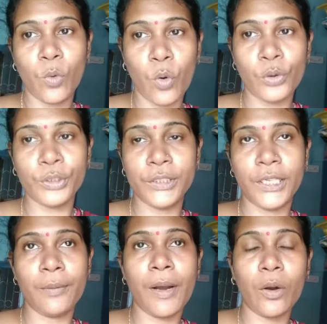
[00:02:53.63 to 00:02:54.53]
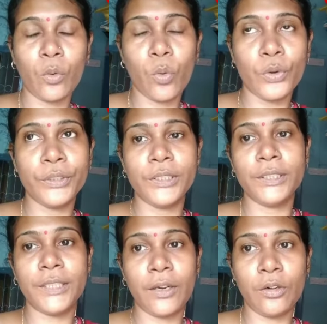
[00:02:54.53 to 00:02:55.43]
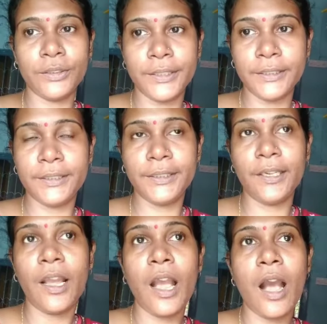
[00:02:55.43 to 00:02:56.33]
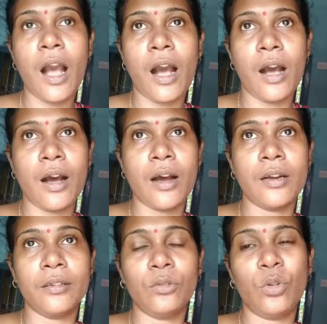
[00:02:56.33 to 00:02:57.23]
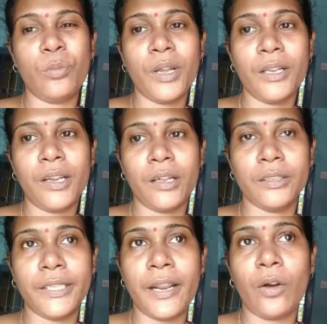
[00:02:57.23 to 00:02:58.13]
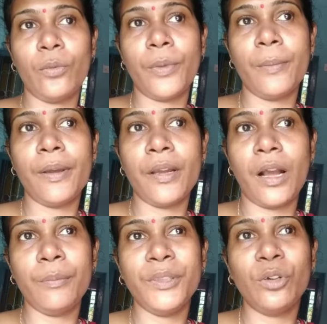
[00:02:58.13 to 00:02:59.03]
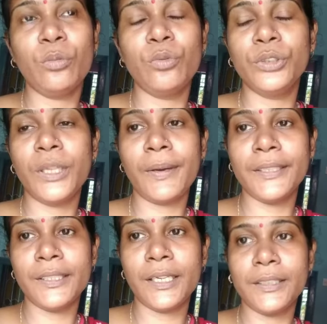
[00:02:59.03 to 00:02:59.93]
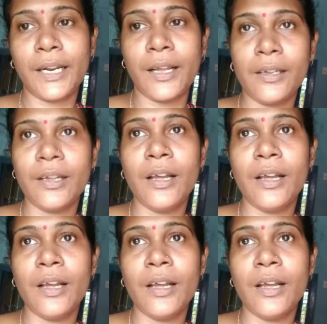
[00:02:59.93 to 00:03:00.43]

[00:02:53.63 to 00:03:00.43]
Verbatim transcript: ঘটছে বা করছি সেগুলো দিচ্ছি আর তোমরা না সেরকমভাবে আমি তো বুঝতে পারছি না যারা